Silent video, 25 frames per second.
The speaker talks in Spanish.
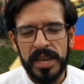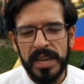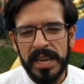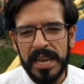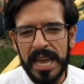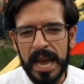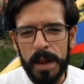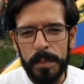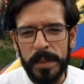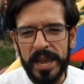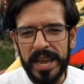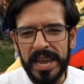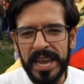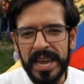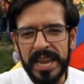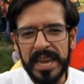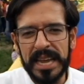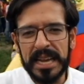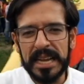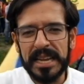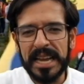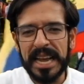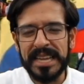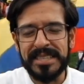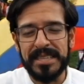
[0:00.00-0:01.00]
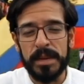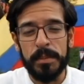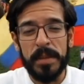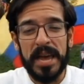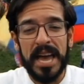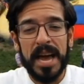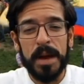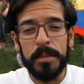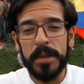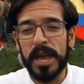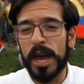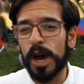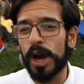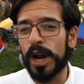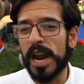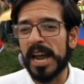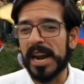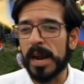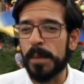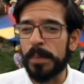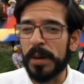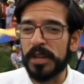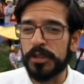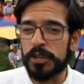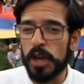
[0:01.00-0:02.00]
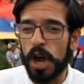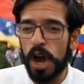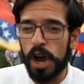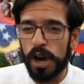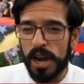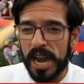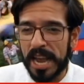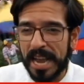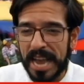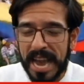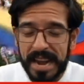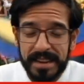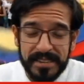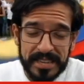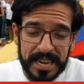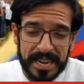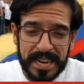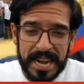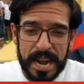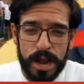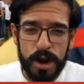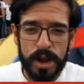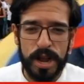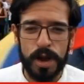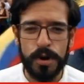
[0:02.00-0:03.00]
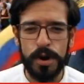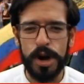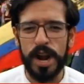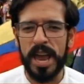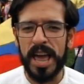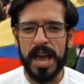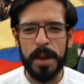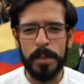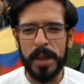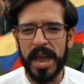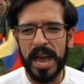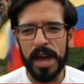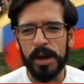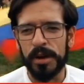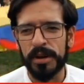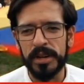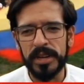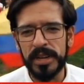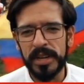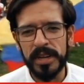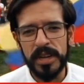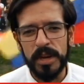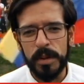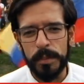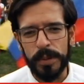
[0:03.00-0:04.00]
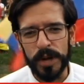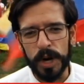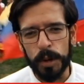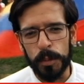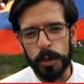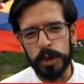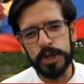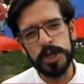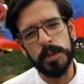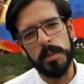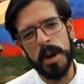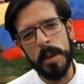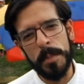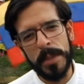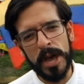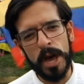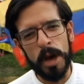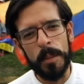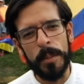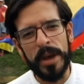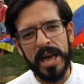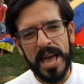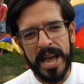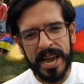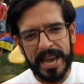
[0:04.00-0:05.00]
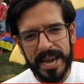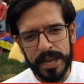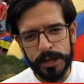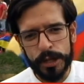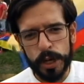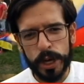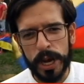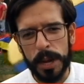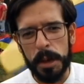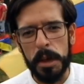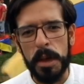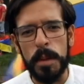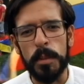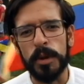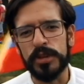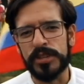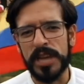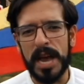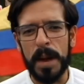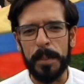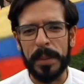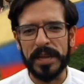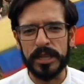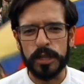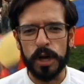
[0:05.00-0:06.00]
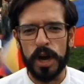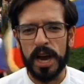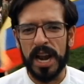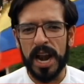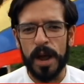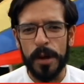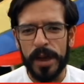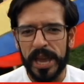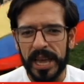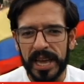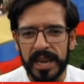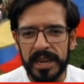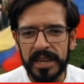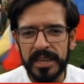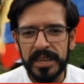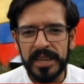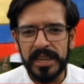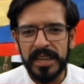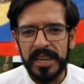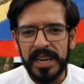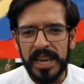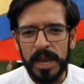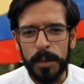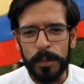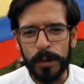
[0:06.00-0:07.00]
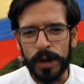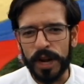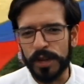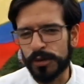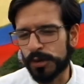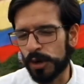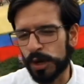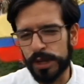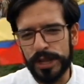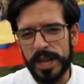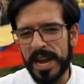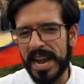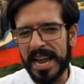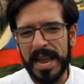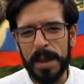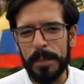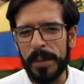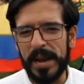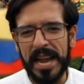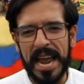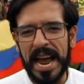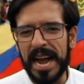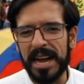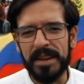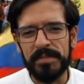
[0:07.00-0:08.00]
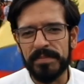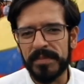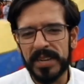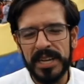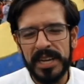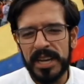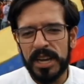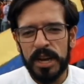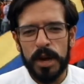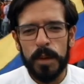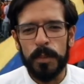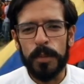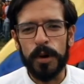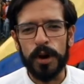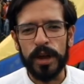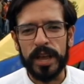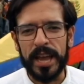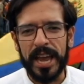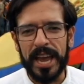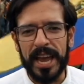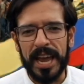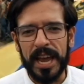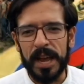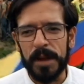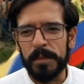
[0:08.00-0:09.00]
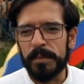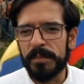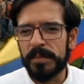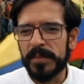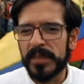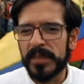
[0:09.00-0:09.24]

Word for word: Y a mí, que si me da miedo la represión, la cárcel, claro que a uno le da miedo pero mucho más miedo me da que esto que vivimos sea para toda la vida. Y por eso uno tiene que pelear. Porque